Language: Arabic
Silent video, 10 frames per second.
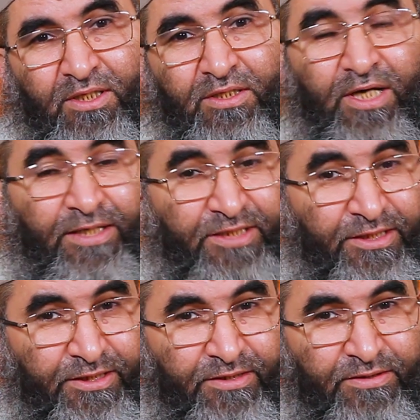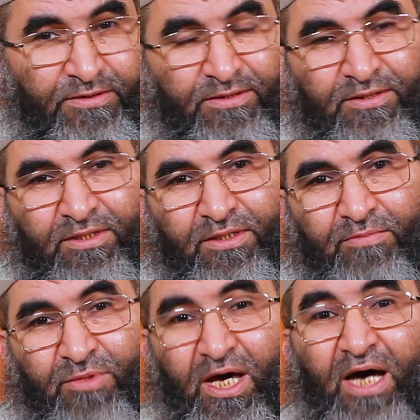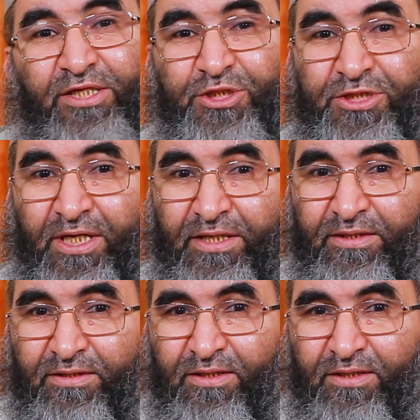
يعتني بهذا الشهر